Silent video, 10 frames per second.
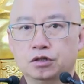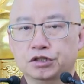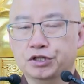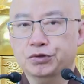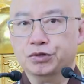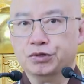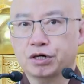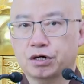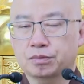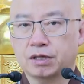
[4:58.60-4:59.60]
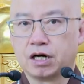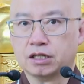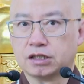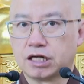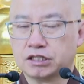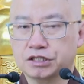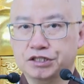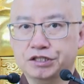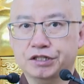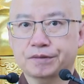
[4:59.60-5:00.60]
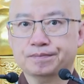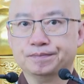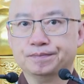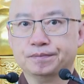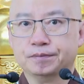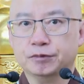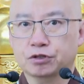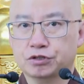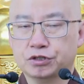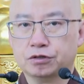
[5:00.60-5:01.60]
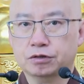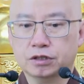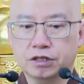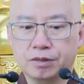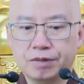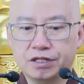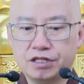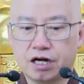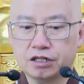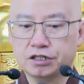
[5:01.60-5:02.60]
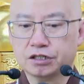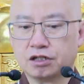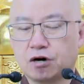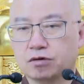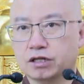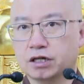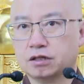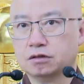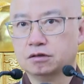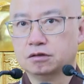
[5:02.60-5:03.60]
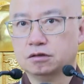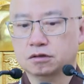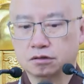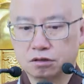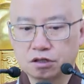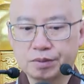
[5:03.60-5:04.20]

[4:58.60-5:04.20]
的的确确啊，我们看大圣经典，有时候呢，里面讲那些道理啊，特